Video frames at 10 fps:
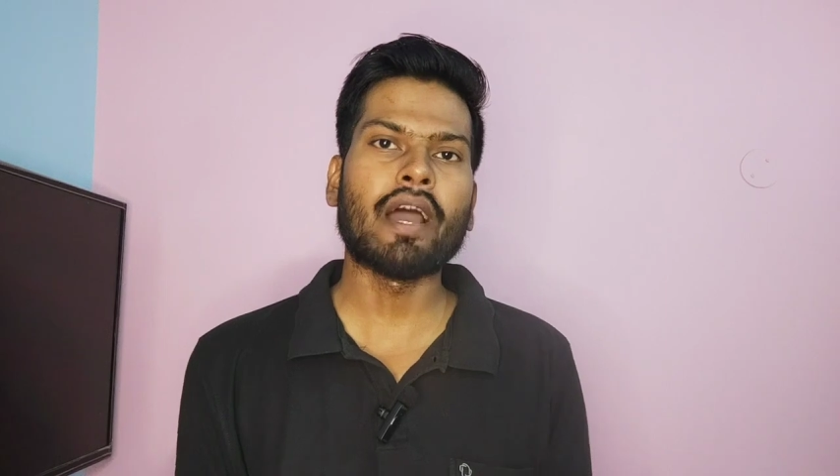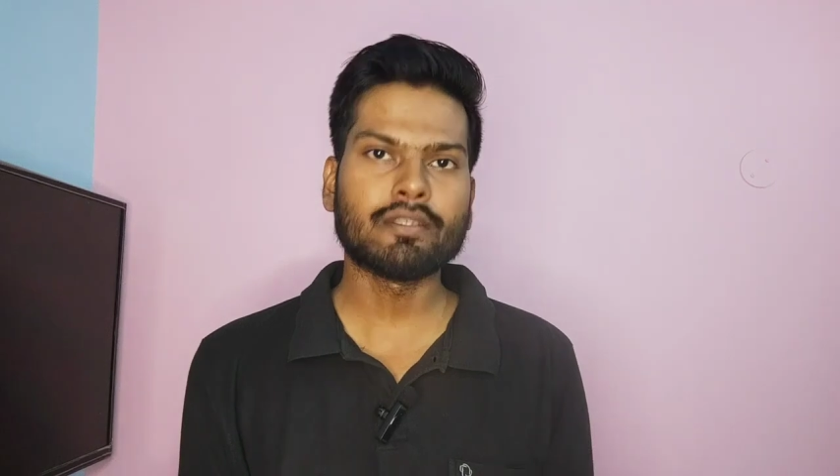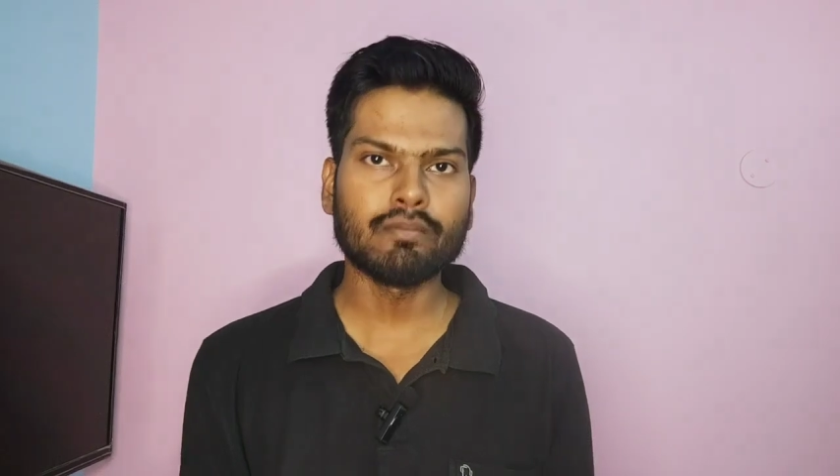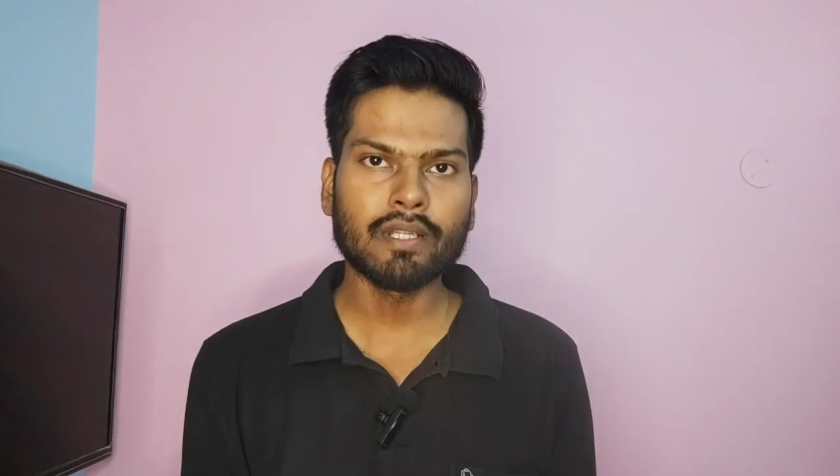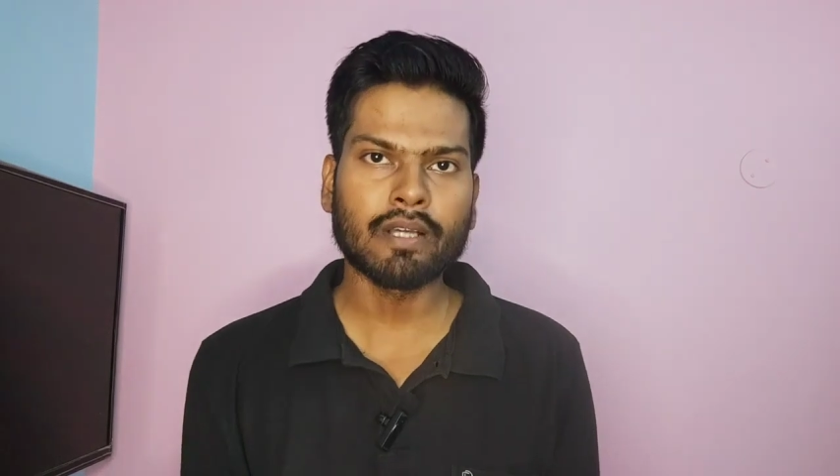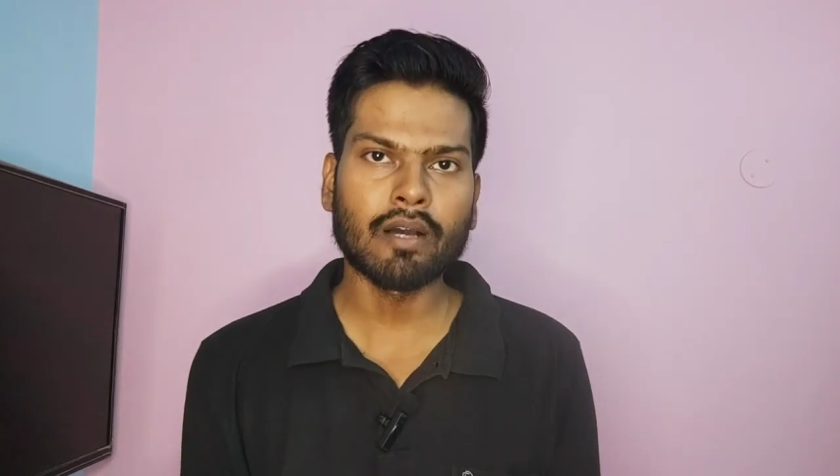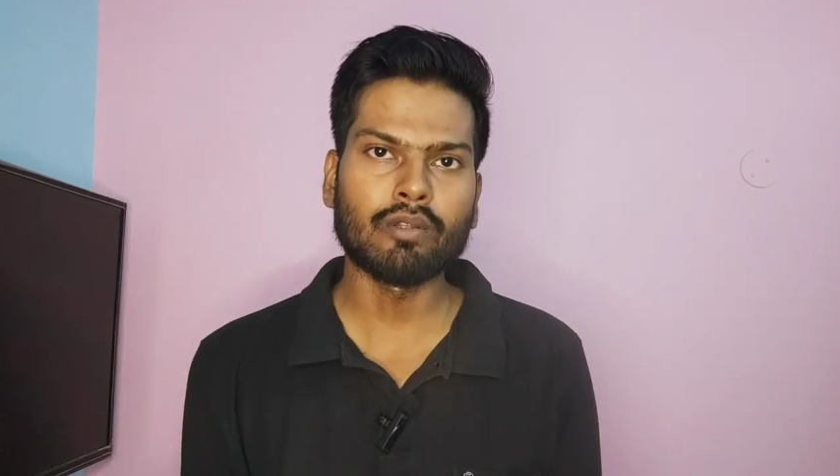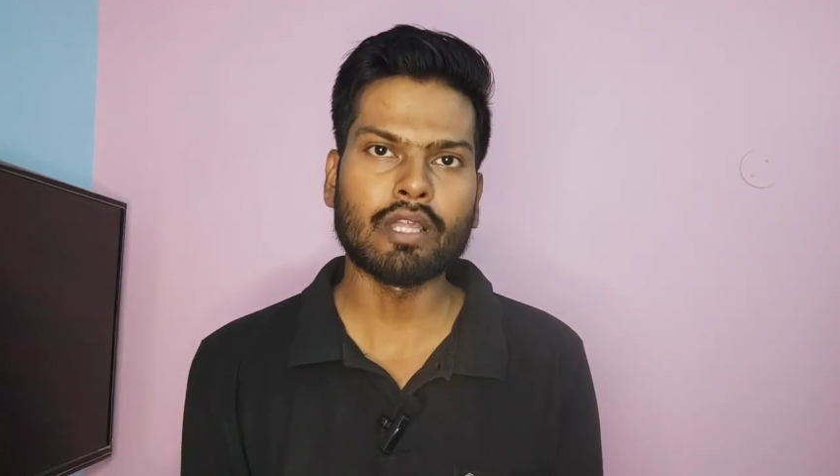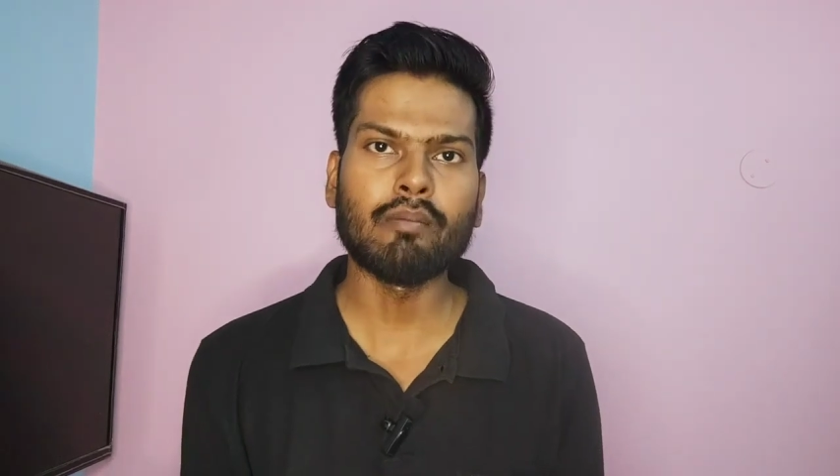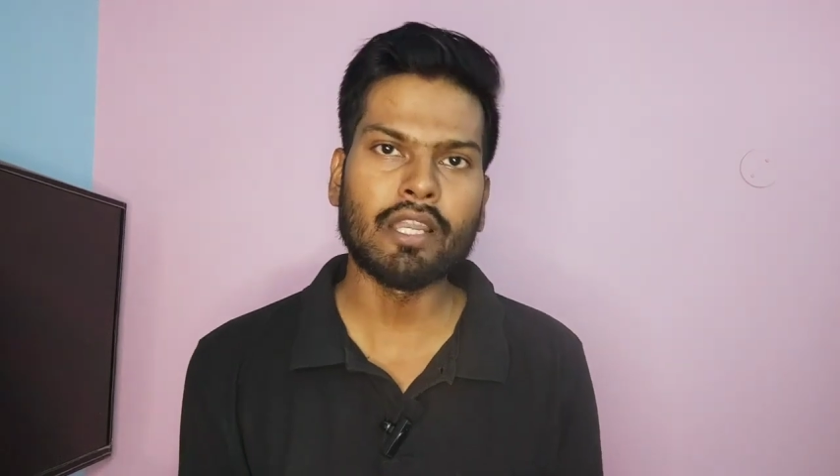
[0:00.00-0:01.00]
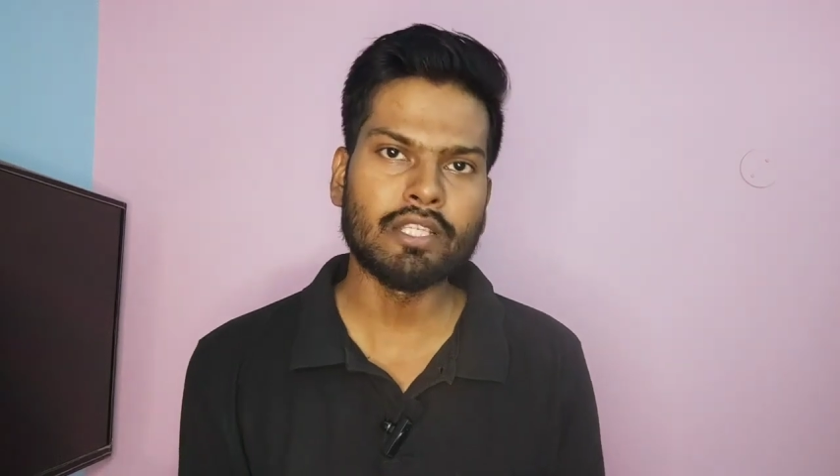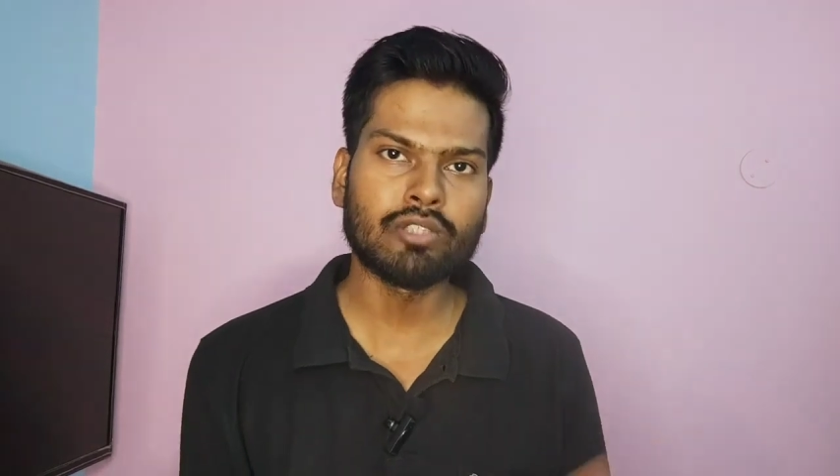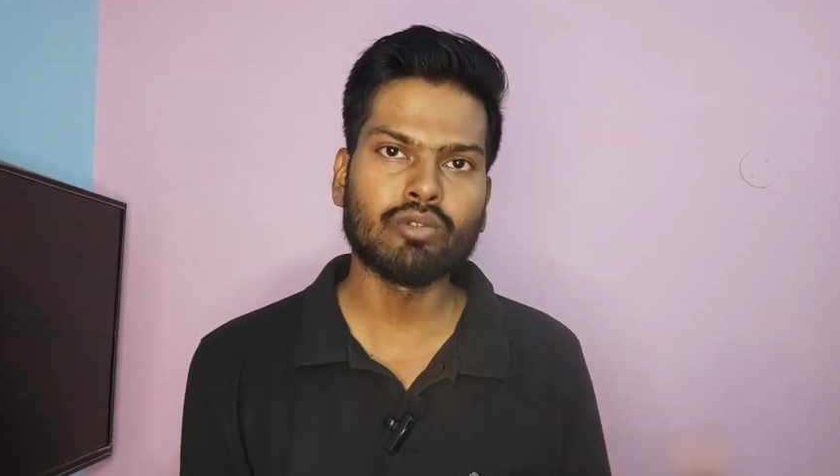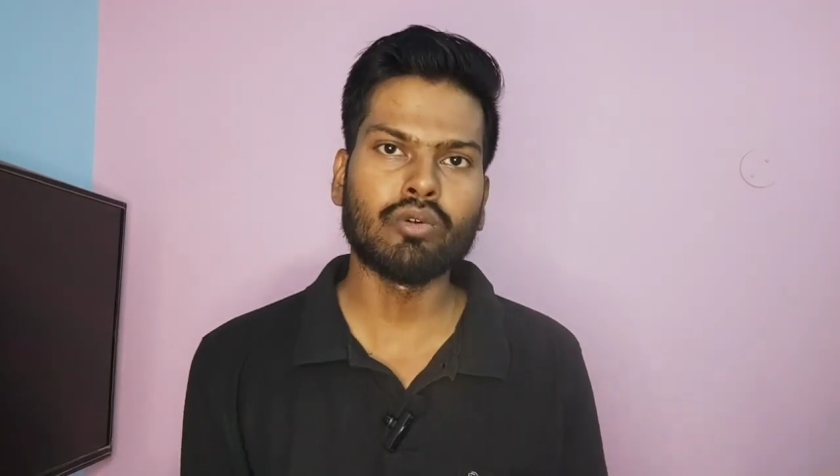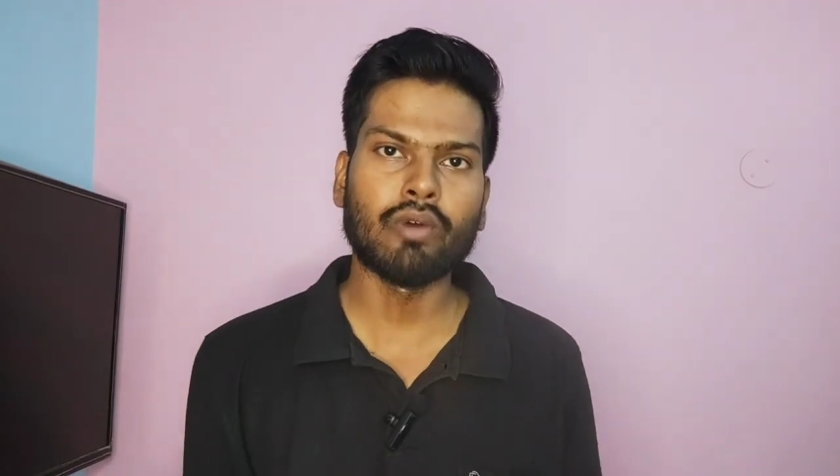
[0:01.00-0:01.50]
22 मंथ का होता है मान
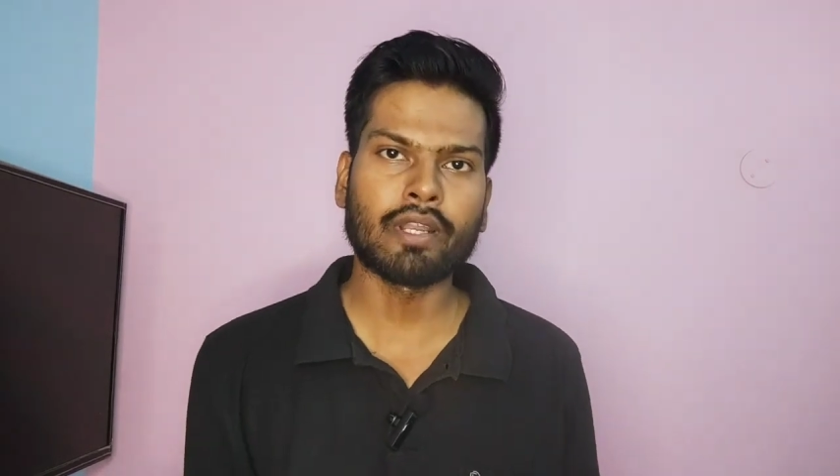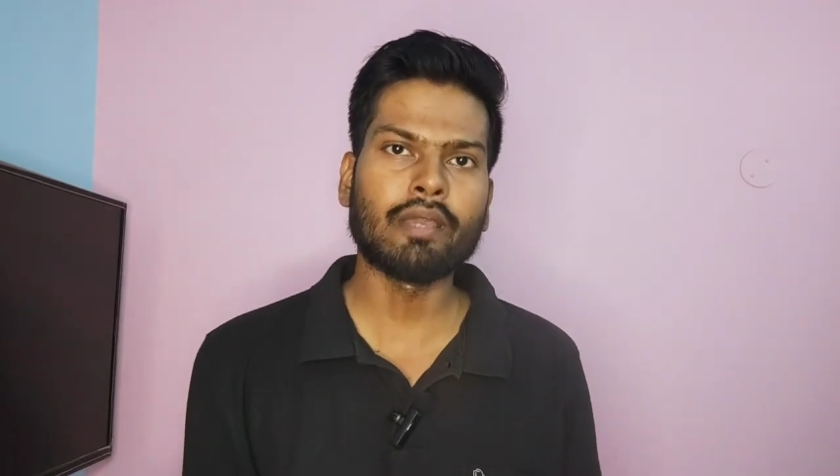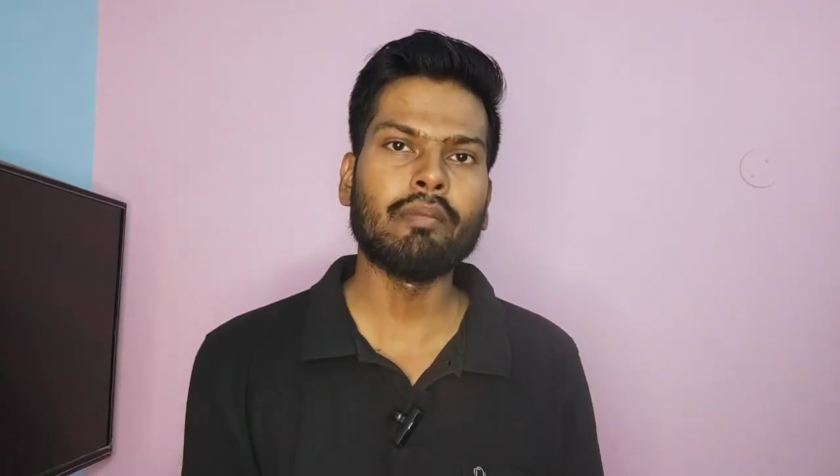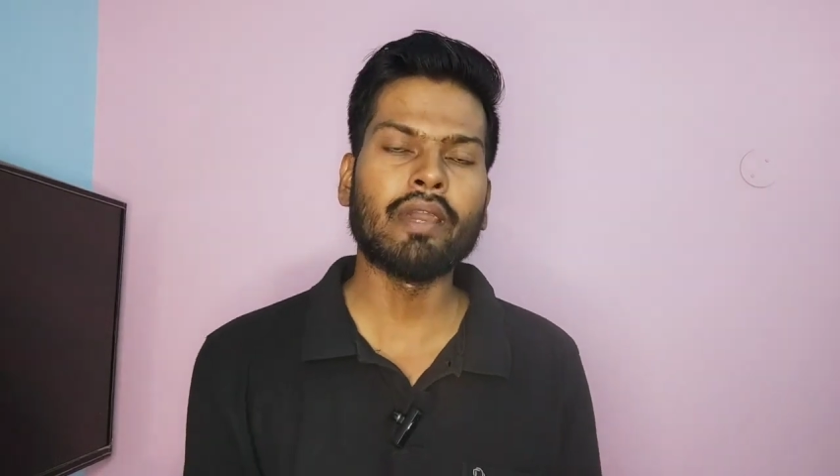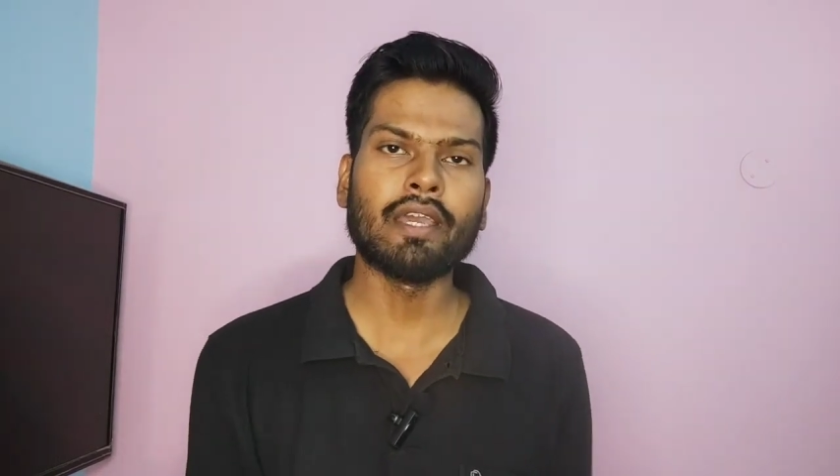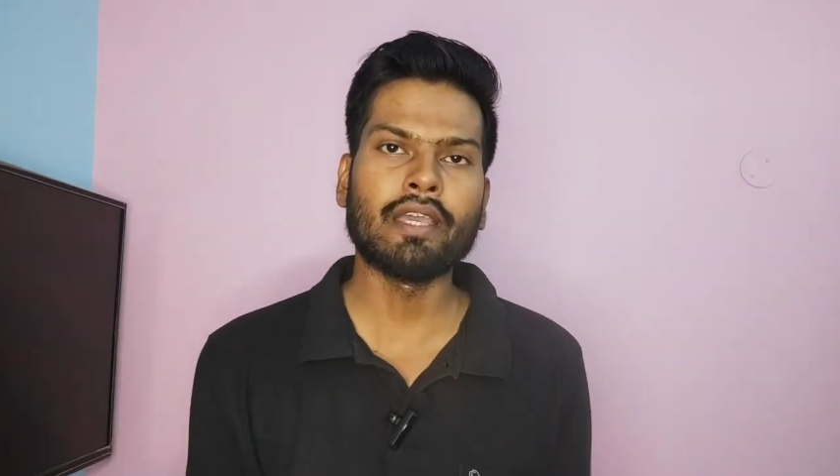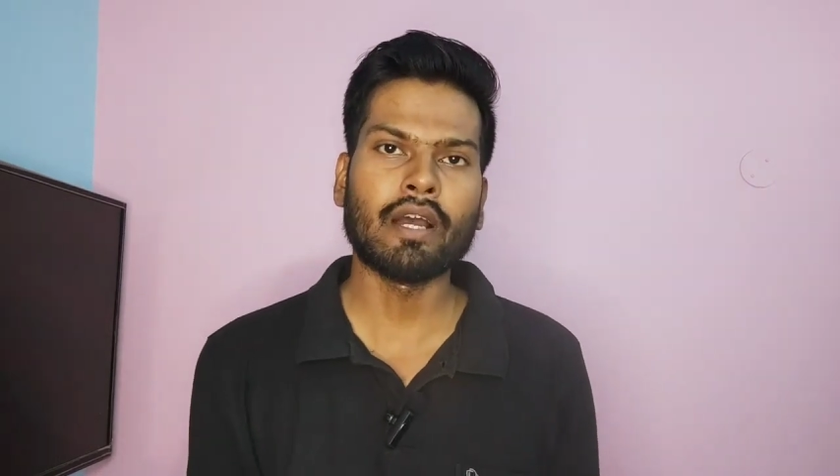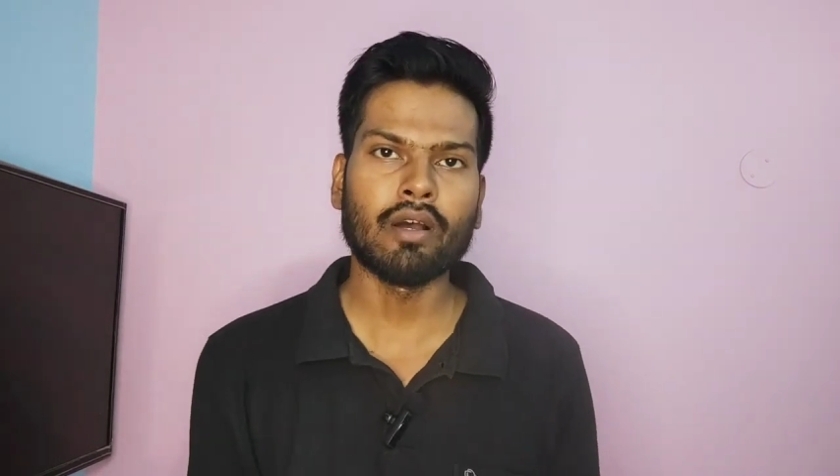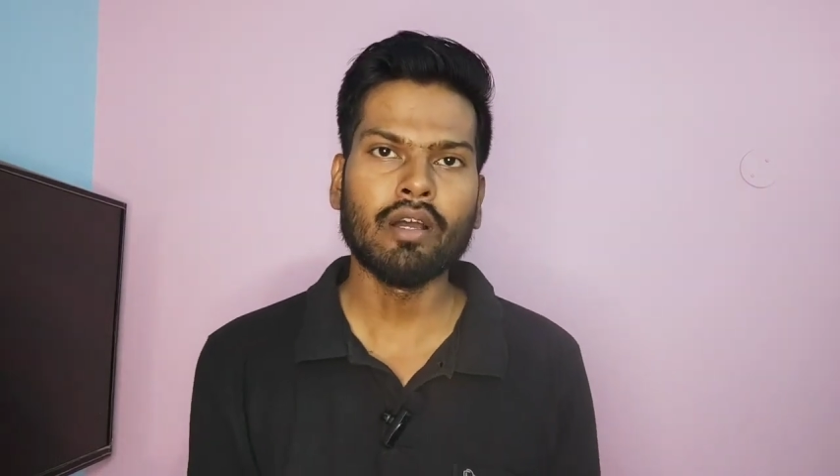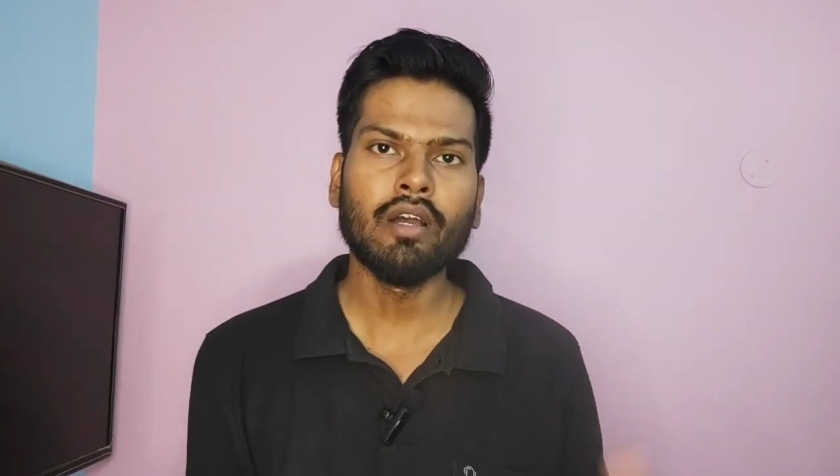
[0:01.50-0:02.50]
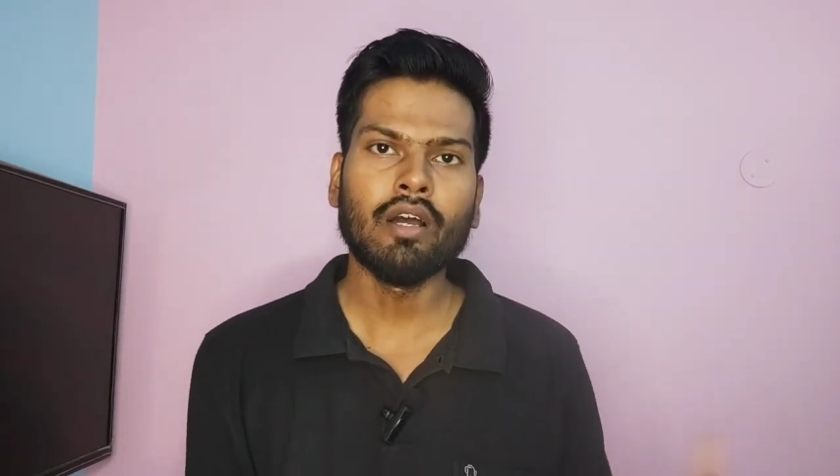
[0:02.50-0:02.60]
लीजिए जो वर्किंग में है या